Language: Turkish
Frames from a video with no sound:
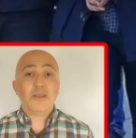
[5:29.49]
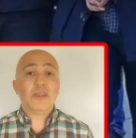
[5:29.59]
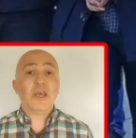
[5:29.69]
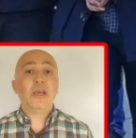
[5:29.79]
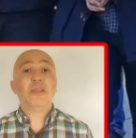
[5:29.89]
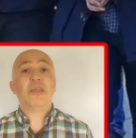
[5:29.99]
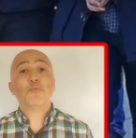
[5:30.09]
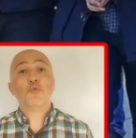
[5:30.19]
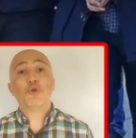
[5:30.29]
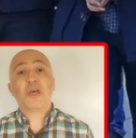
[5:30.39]
teyide
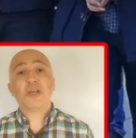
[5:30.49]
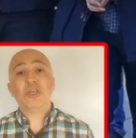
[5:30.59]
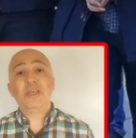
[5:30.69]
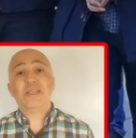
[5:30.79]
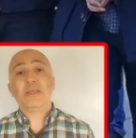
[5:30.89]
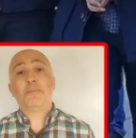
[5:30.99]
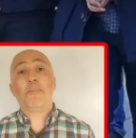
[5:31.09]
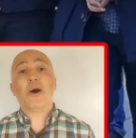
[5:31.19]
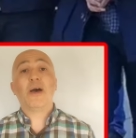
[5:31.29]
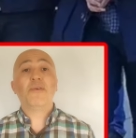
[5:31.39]
muhtaç
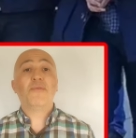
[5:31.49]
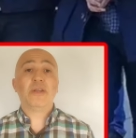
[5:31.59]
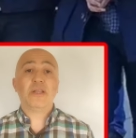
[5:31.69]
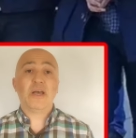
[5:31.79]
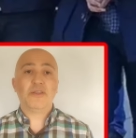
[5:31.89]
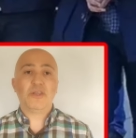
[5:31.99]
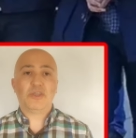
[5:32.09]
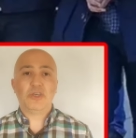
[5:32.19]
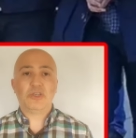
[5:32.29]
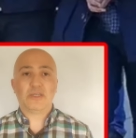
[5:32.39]
istihbari veriler
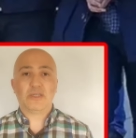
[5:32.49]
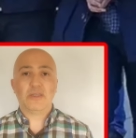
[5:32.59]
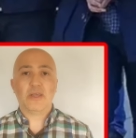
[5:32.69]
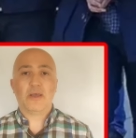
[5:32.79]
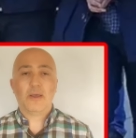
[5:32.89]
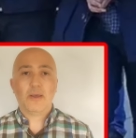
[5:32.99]
neticesinde.